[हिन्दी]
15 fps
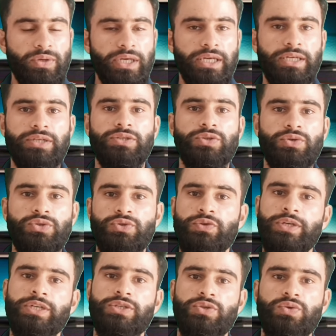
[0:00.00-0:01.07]
ओके जो
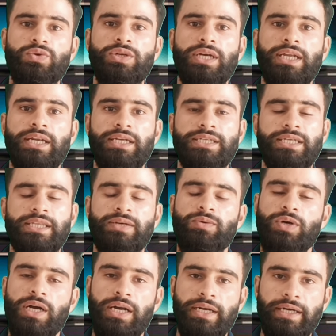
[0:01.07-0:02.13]
स्टूडेंट स्कोर करना चाहता है
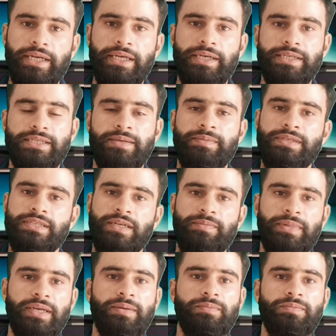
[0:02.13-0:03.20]
वो ऑलरेडी सेमेस्टर
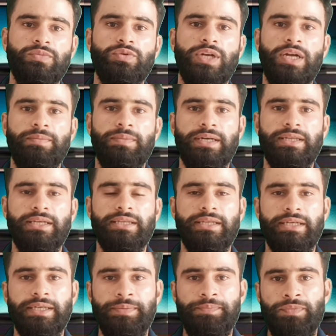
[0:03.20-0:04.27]
में ही पूरा पढ़ देते
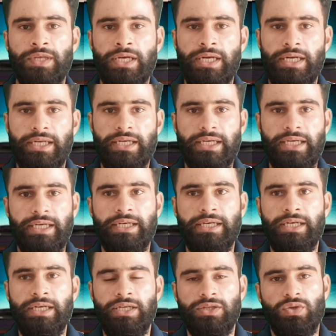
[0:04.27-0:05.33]
हैं ठीक है
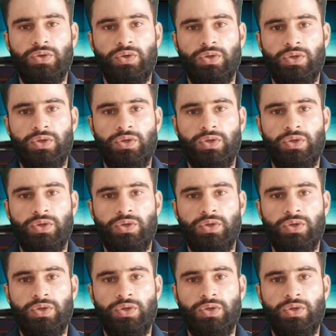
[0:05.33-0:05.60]
तो